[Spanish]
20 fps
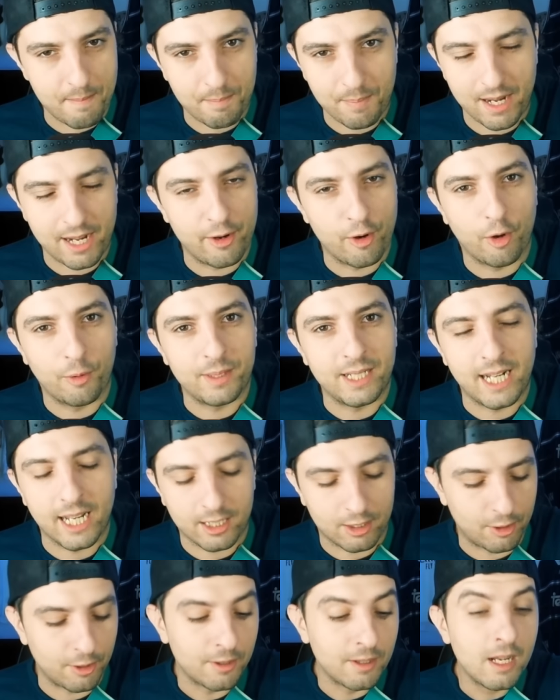pleno
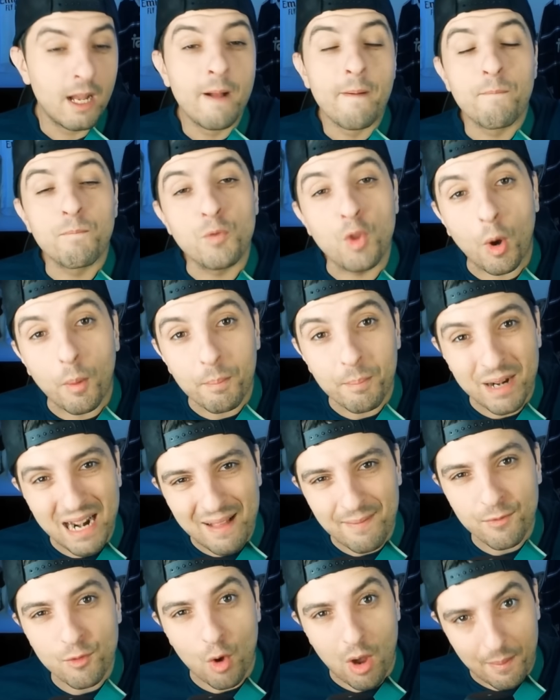directo,
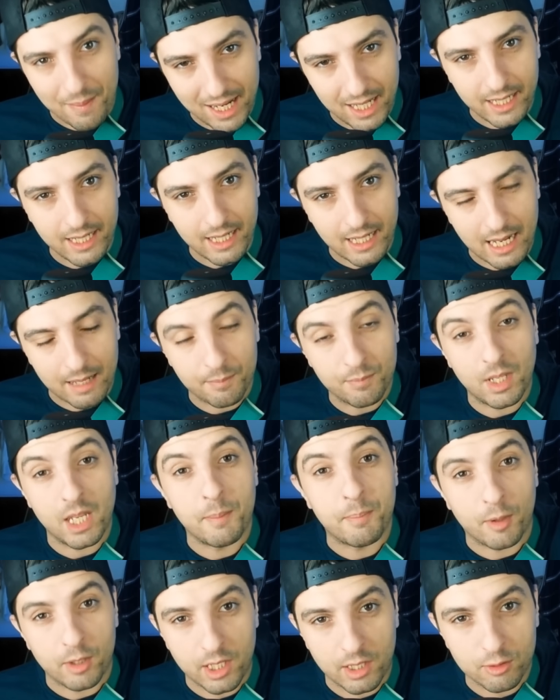nombrando a Bellingham y
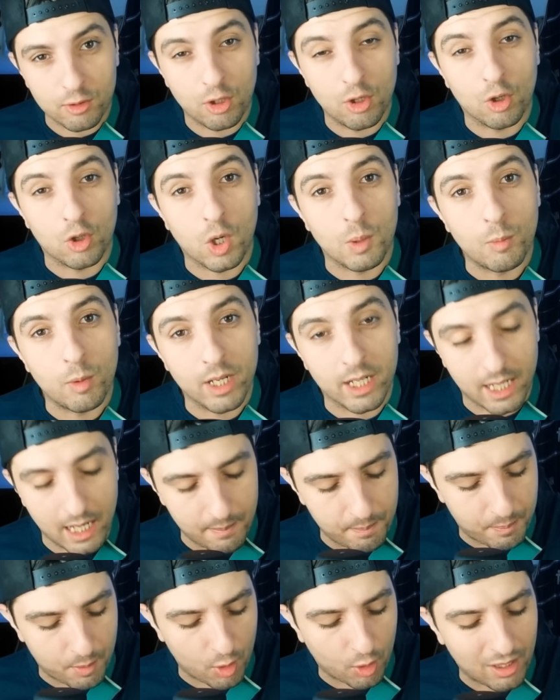poniéndolo como
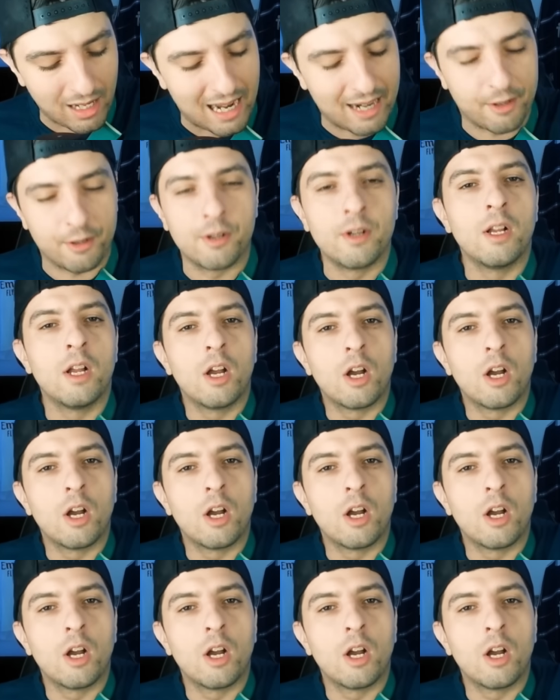ejemplo, claro.